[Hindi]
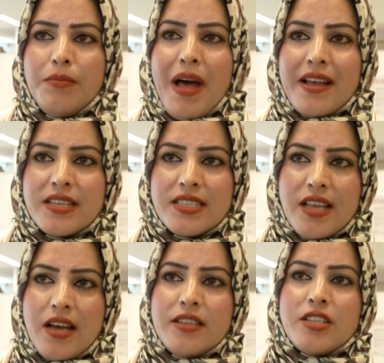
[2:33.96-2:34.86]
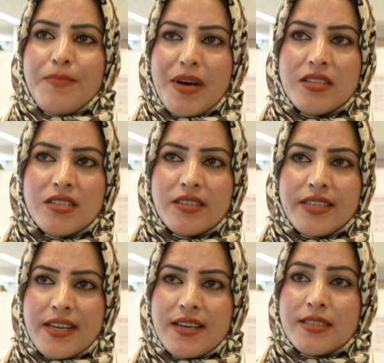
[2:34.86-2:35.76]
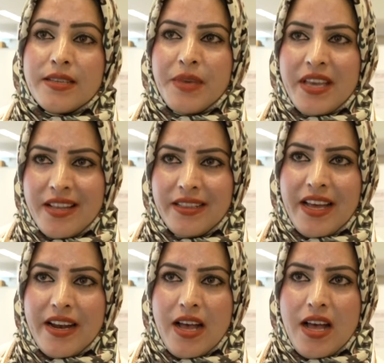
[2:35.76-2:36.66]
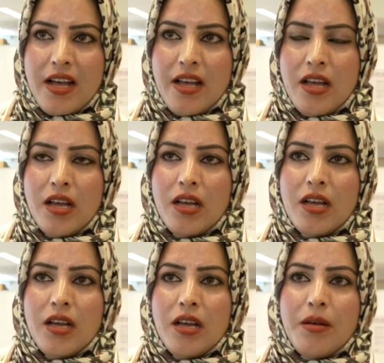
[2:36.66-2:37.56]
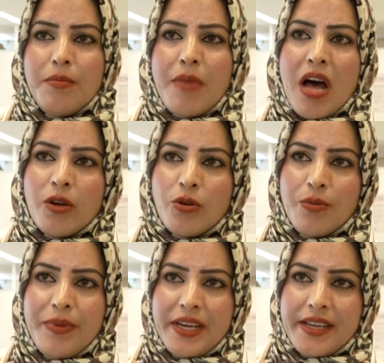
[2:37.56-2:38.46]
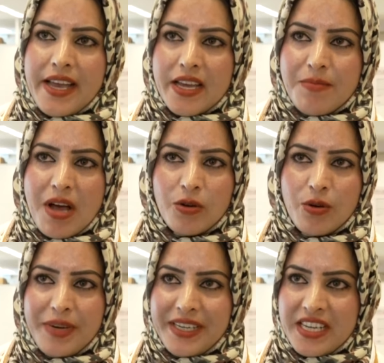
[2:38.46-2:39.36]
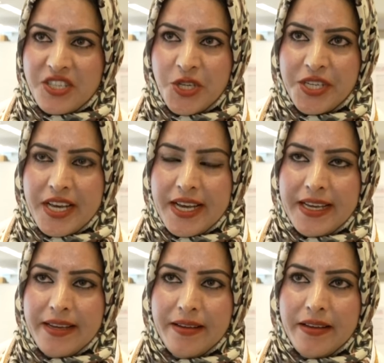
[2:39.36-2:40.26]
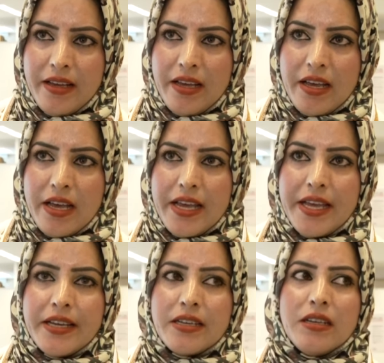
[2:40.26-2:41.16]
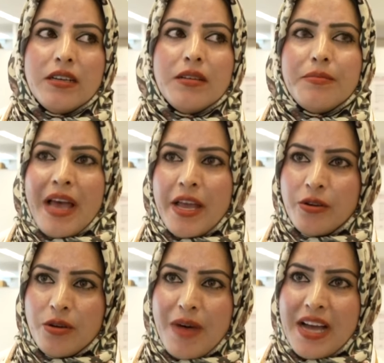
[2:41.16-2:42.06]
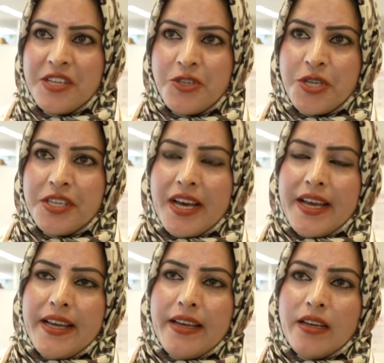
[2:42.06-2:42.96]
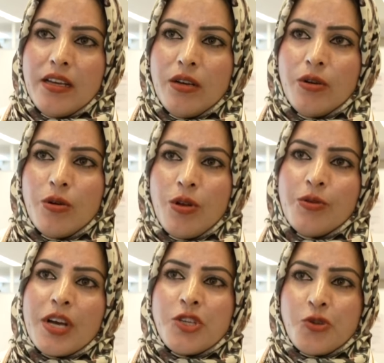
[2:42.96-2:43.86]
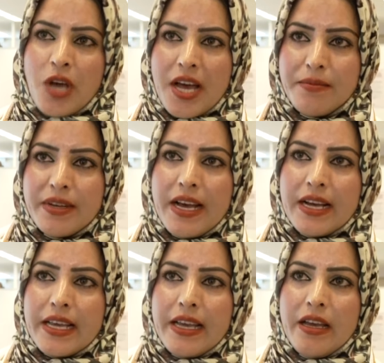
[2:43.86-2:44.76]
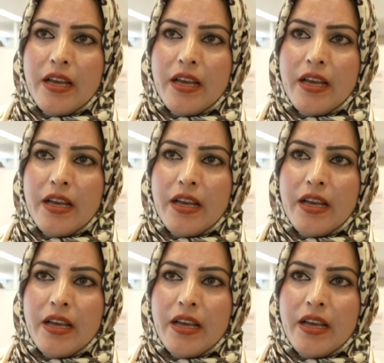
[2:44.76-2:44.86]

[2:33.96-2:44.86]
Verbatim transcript: पाकिस्तान सपानसर टेररिज्म खेलता रहा माँ को बेटा एक माँ को बेटा छीना है एक बहन को बाई छीना है गोलियों का शिकार बना के